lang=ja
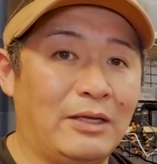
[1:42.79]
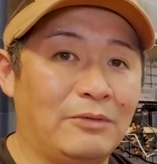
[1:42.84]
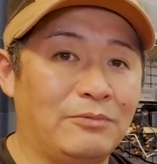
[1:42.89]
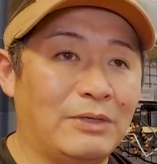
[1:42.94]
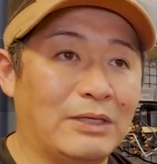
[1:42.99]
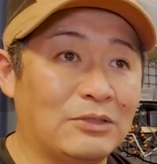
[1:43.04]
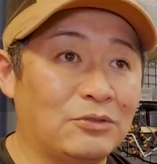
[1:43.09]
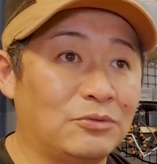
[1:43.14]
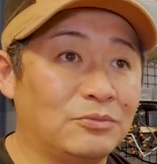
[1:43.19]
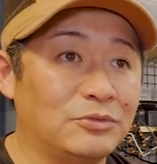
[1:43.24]
え
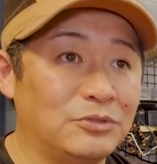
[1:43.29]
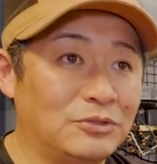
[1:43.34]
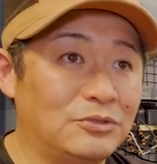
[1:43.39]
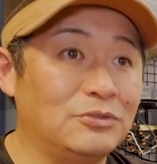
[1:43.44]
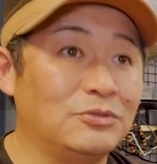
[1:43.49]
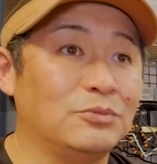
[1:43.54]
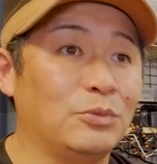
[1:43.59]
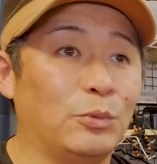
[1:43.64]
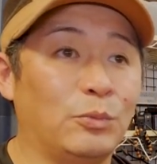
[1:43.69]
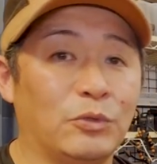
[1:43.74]
ファントム
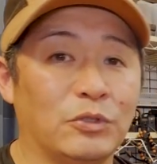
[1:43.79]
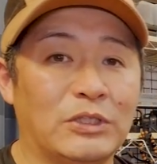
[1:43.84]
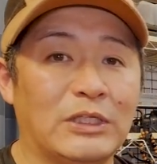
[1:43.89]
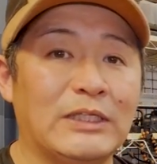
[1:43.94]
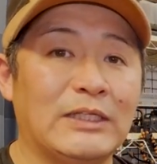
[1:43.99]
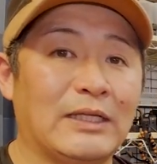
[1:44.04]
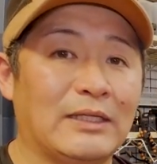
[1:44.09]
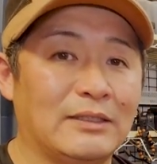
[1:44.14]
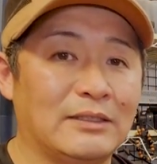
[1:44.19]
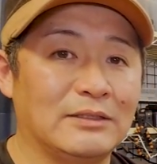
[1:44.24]
2も持っ
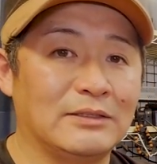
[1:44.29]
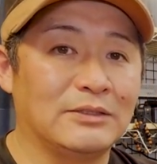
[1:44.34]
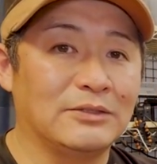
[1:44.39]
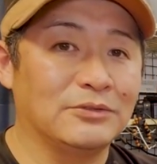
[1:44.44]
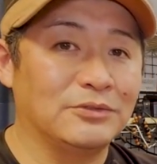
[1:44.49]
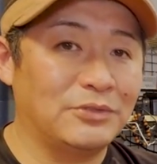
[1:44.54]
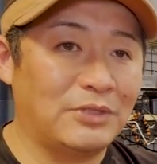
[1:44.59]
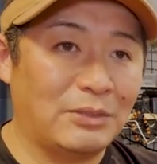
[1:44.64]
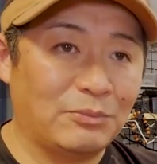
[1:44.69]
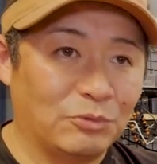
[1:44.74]
てたんですけ
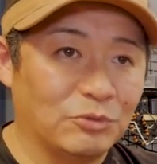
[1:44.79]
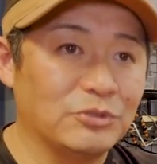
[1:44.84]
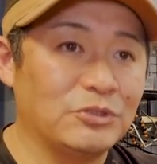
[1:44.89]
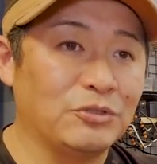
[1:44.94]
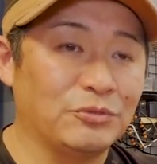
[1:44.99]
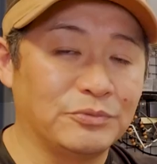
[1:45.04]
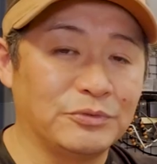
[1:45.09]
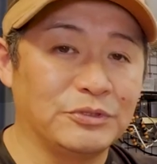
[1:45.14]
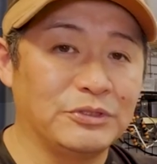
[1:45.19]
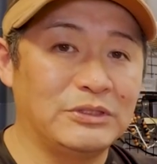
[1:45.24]
ど、それはもう
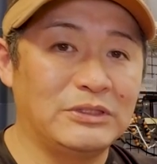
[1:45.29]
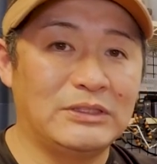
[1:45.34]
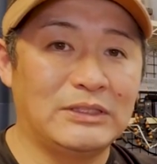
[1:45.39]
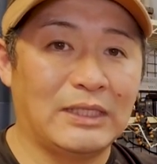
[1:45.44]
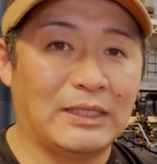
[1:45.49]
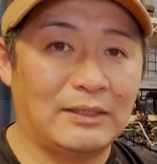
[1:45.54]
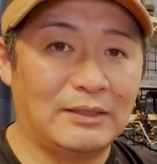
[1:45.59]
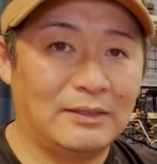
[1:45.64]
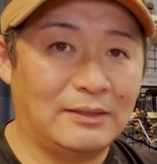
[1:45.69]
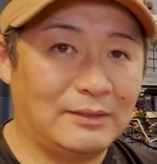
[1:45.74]
処分し
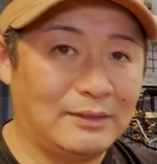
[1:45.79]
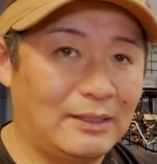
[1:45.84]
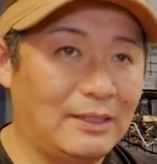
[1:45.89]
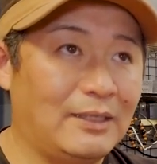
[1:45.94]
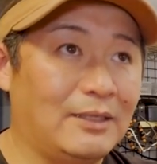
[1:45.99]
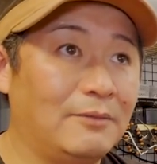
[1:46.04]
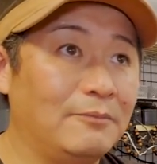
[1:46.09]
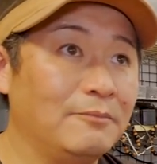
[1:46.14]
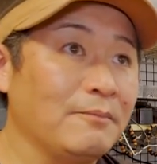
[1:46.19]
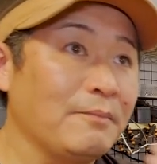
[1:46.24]
ちゃっ
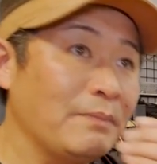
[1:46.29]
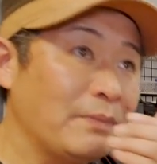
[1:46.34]
て、